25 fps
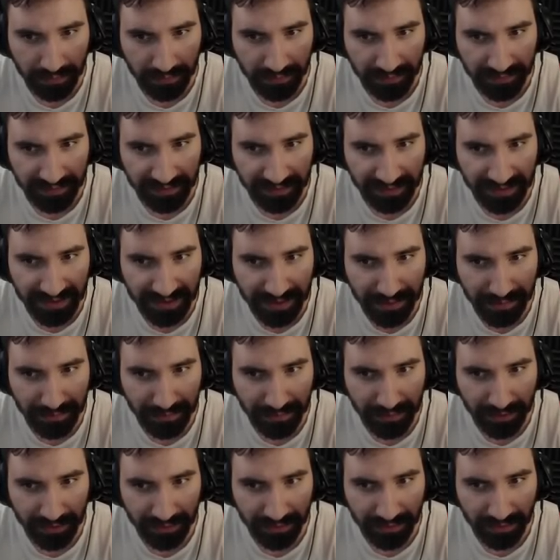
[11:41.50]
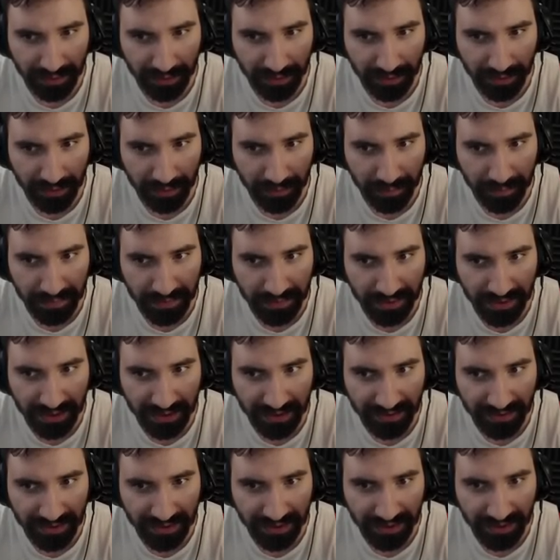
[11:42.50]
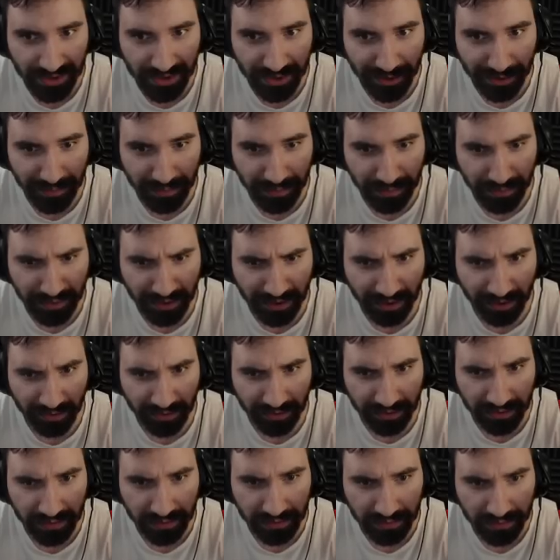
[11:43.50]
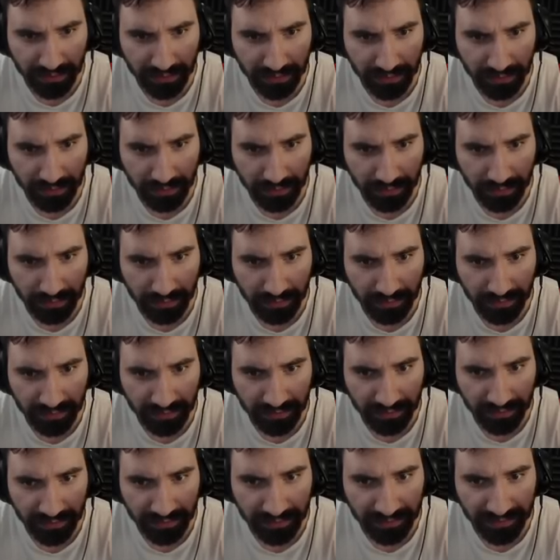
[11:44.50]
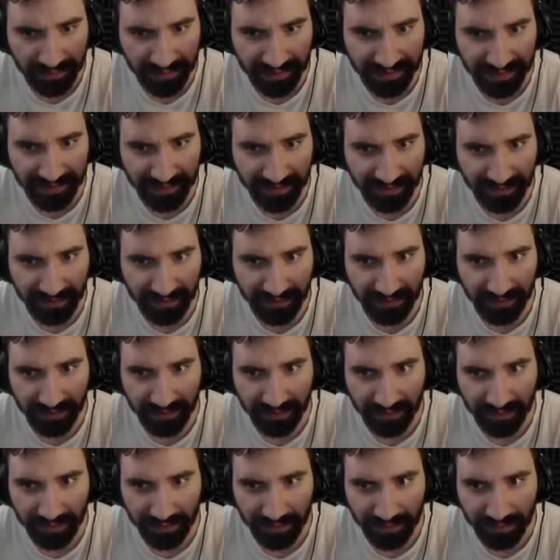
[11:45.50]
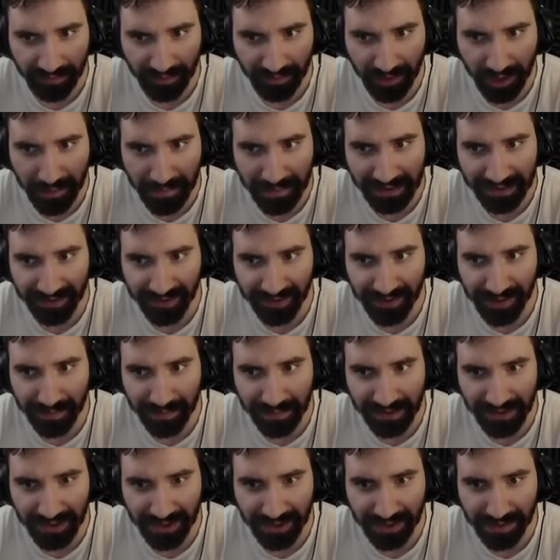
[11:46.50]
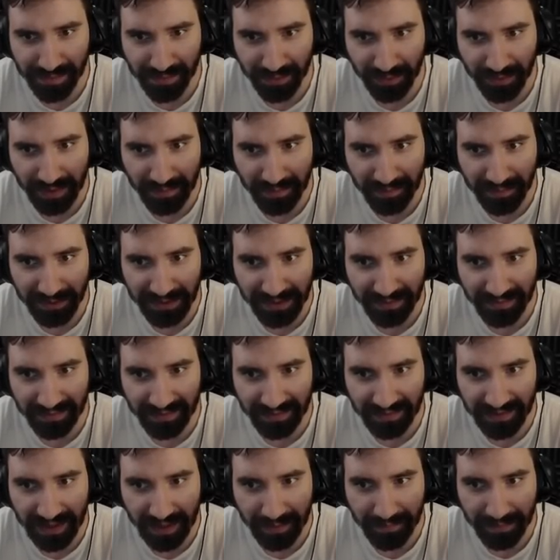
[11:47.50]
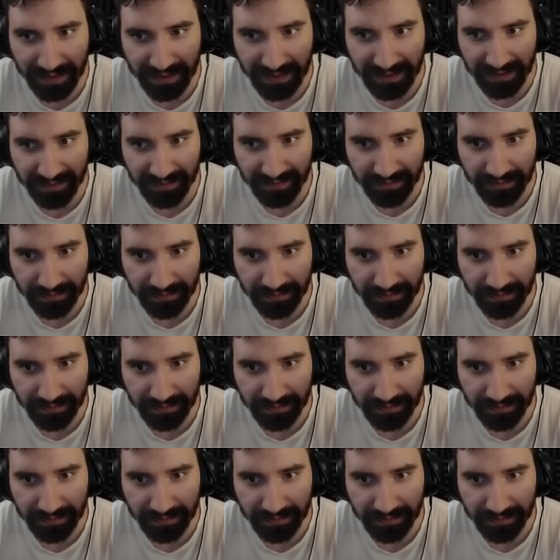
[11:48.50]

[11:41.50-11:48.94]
Zacznijmy od obcięcia ci obu rąk. Co? Nie martw się, będziesz mógł je potem zabrać?